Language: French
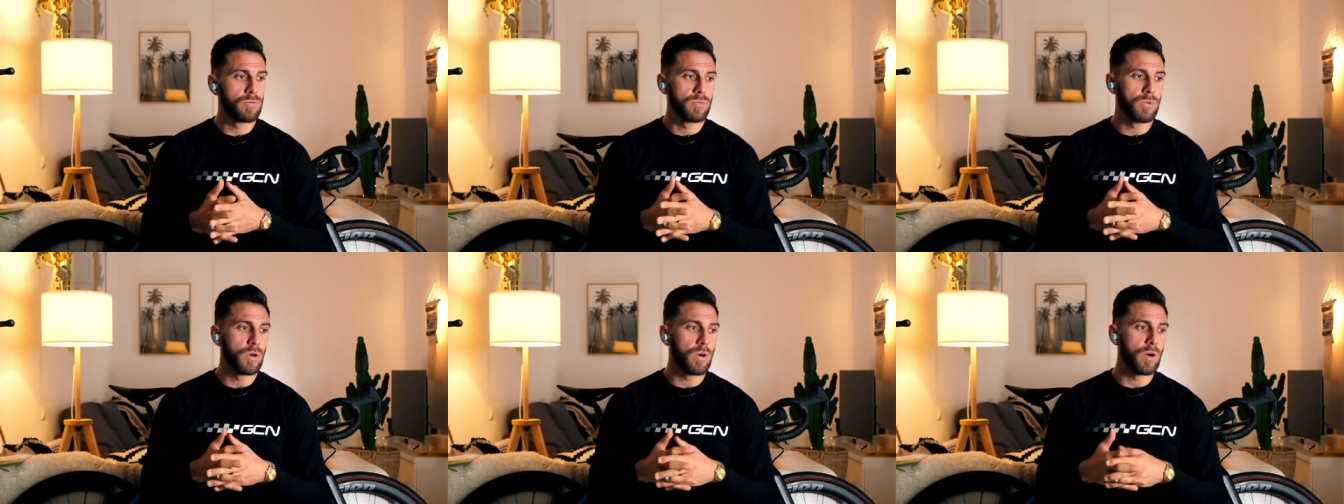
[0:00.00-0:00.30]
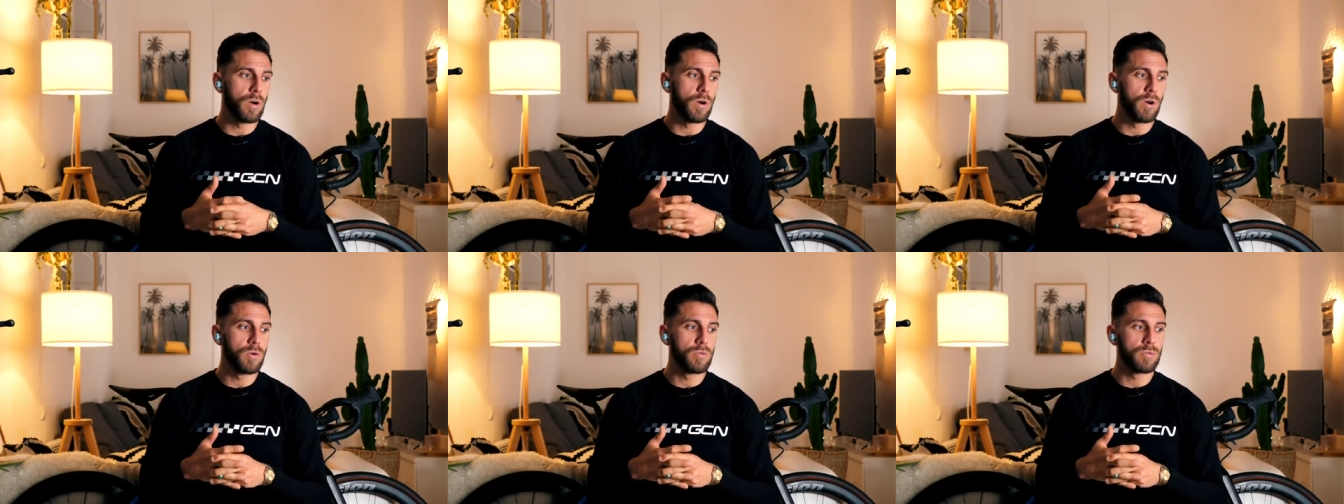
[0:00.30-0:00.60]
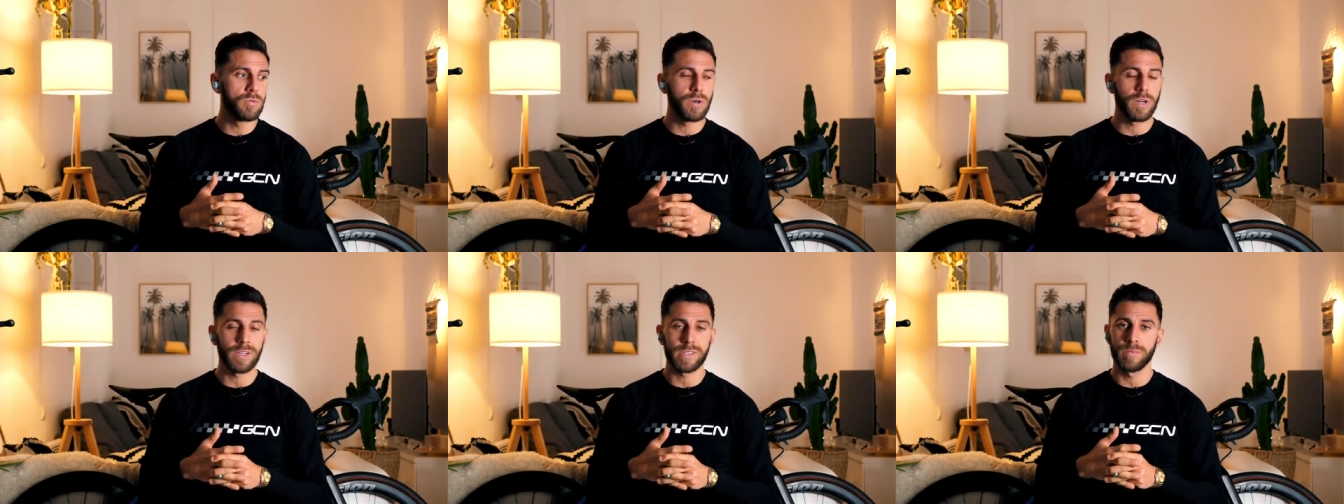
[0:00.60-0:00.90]
où
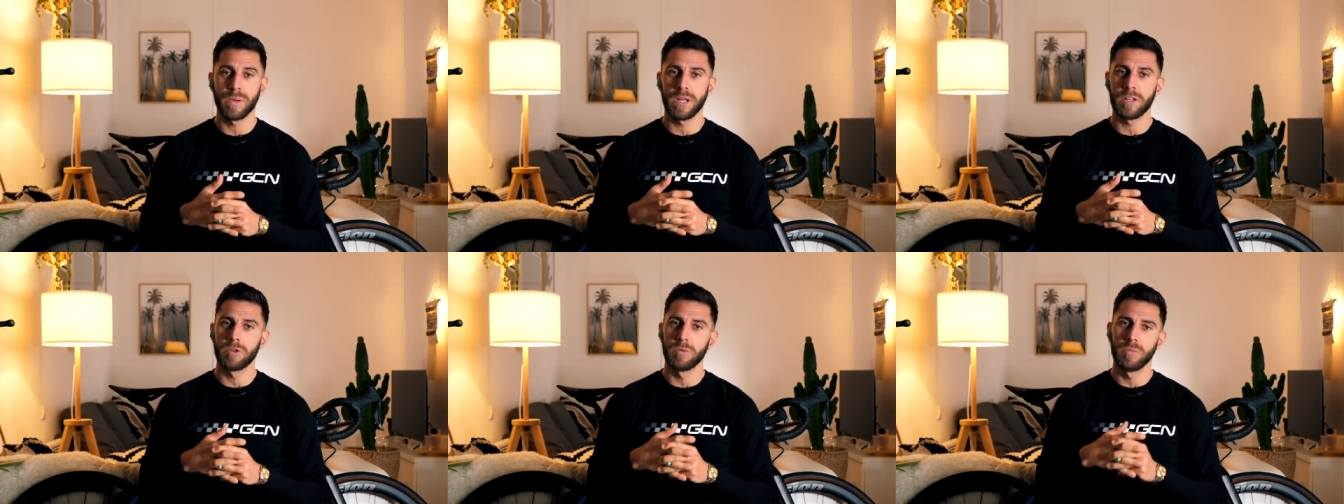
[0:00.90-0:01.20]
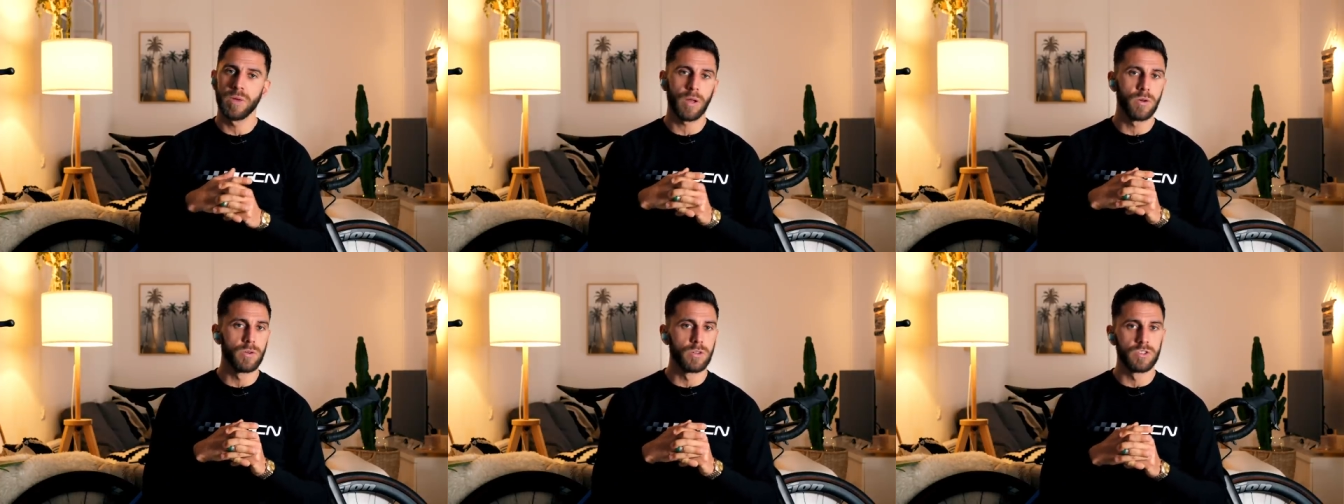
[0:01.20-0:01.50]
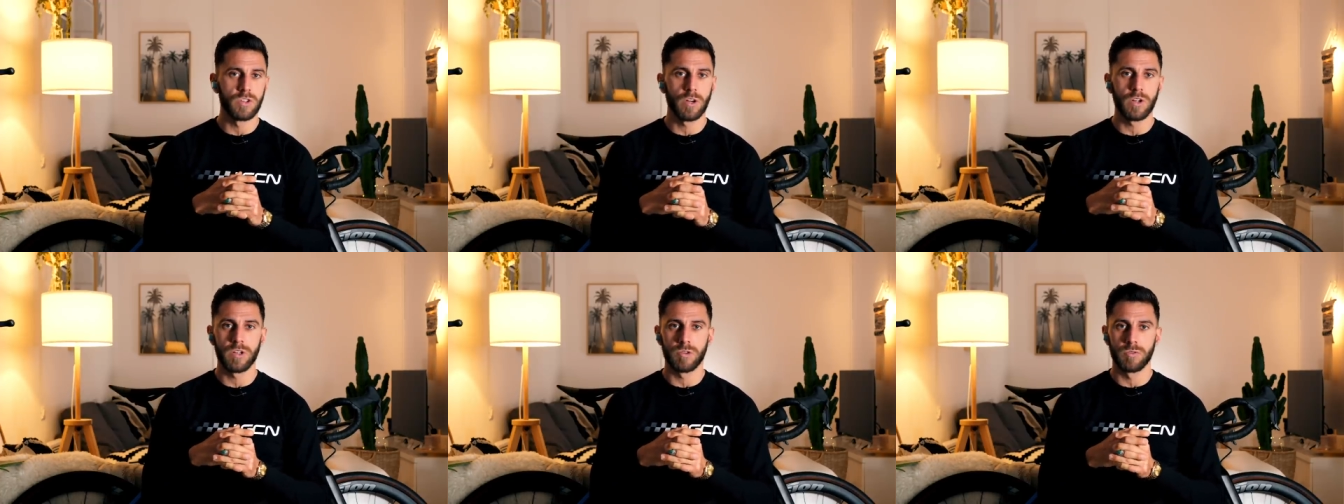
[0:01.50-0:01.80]
on respecte bien
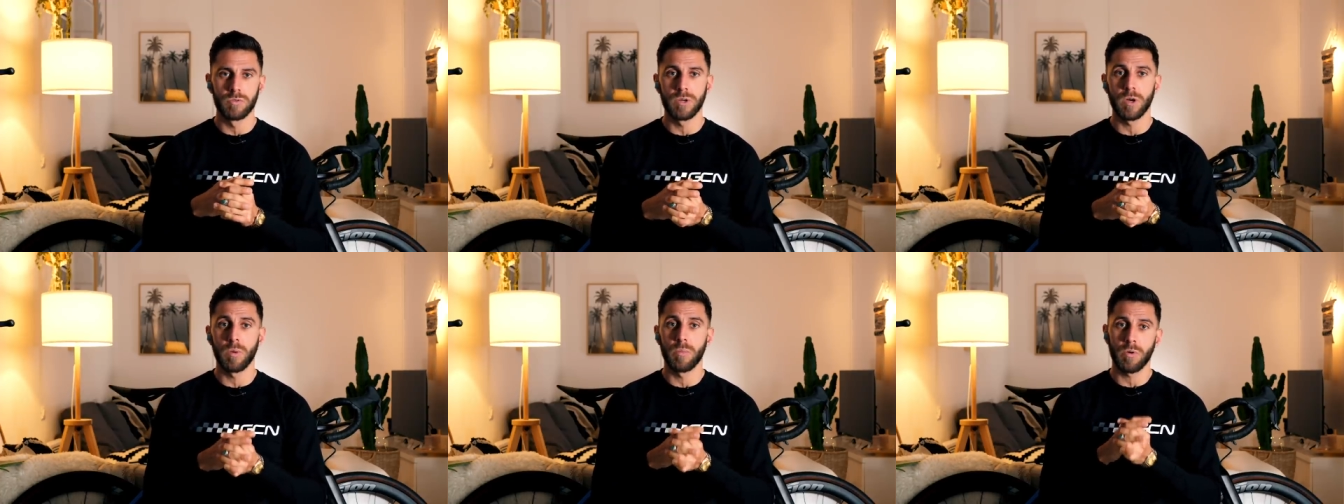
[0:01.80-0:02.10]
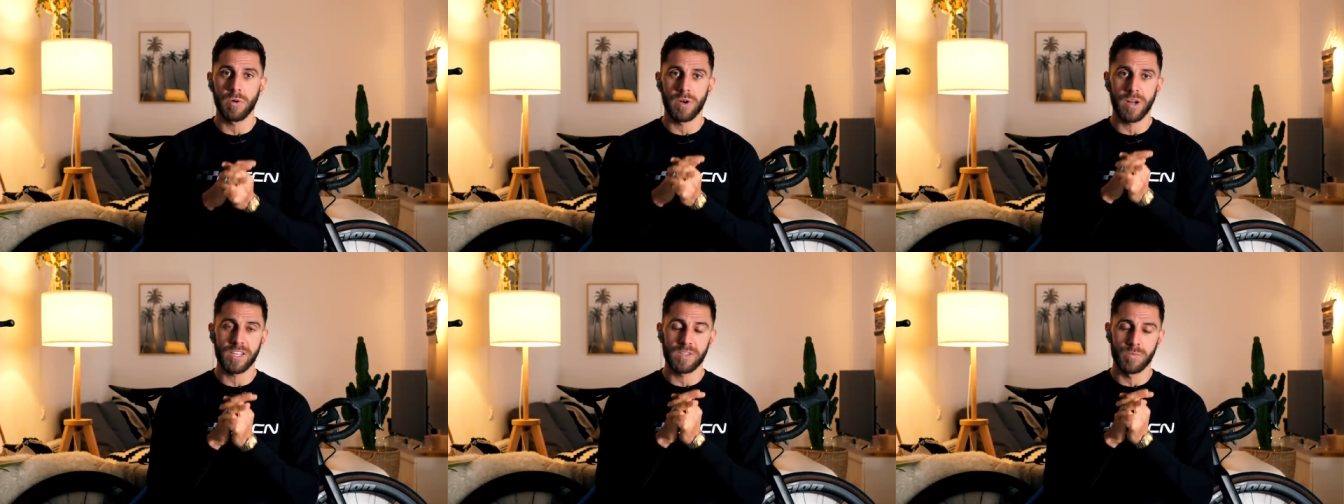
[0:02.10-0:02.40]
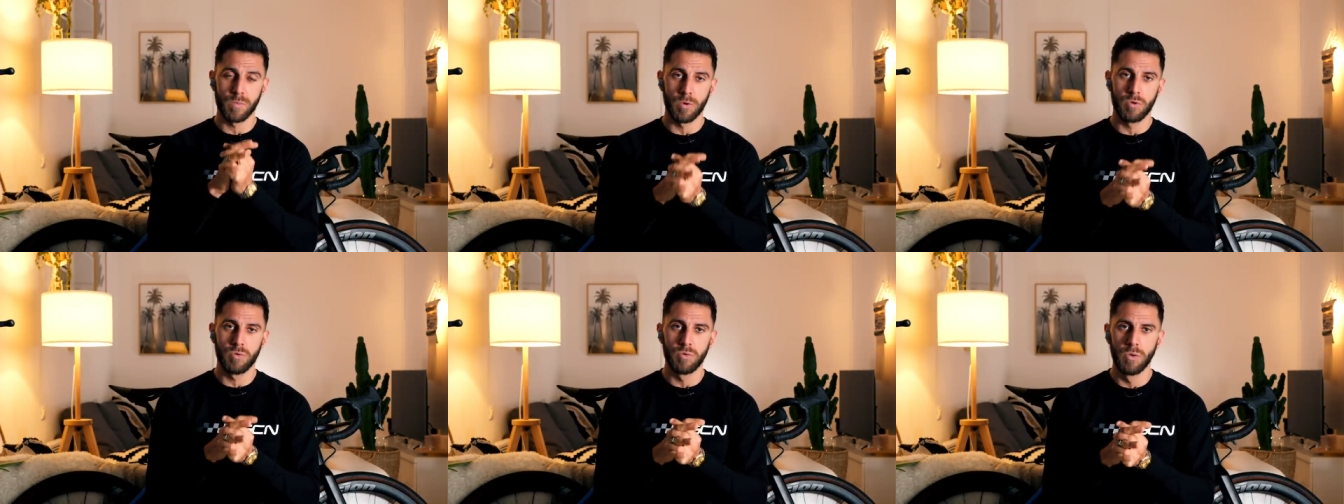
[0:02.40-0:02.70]
nos zones et tout et on
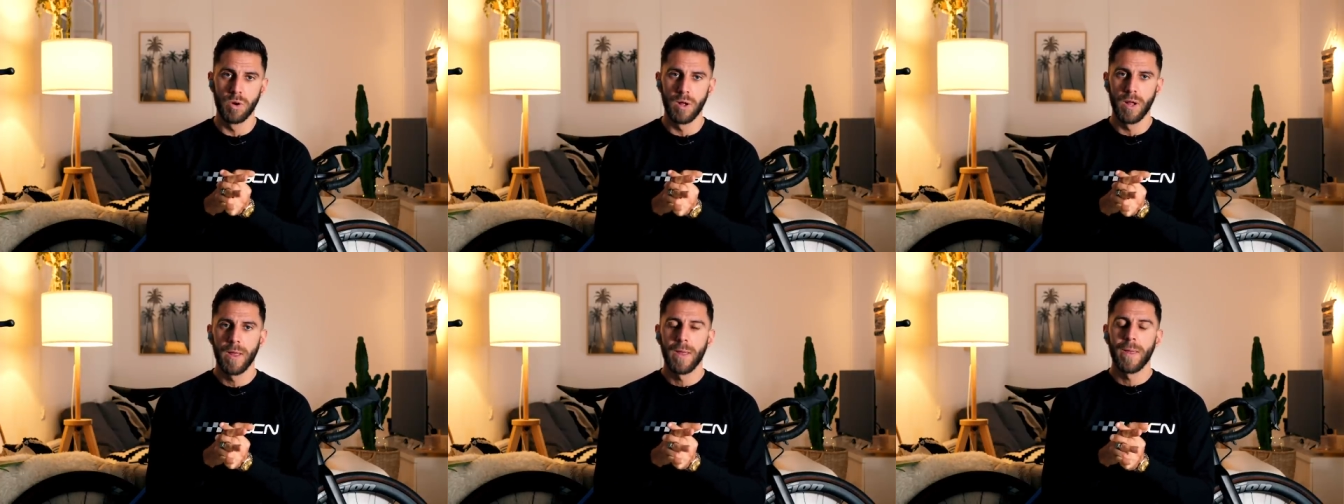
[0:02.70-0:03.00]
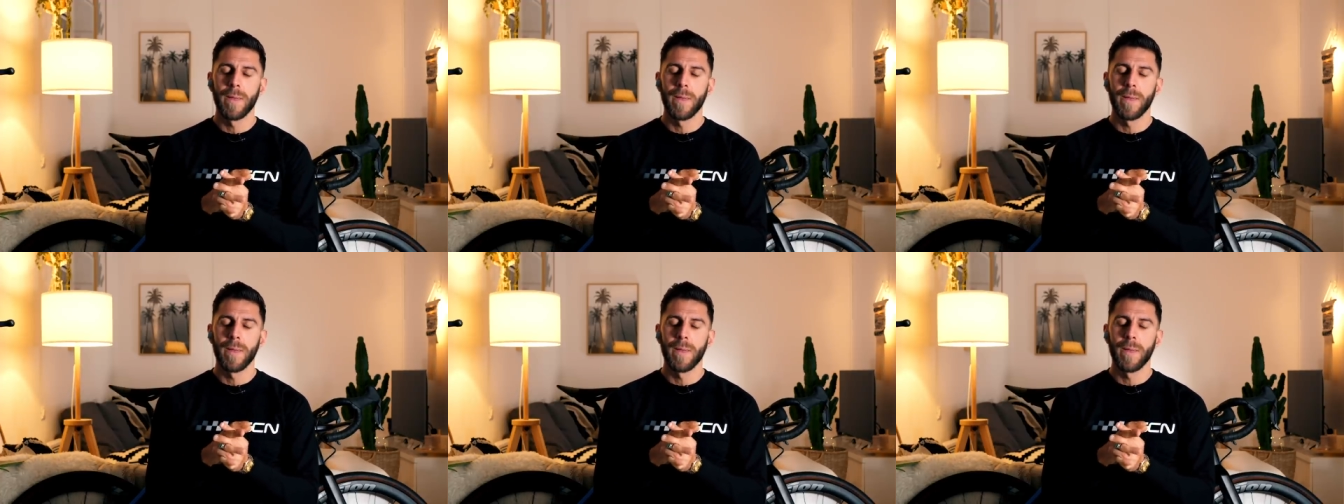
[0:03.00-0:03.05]
progresse beaucoup.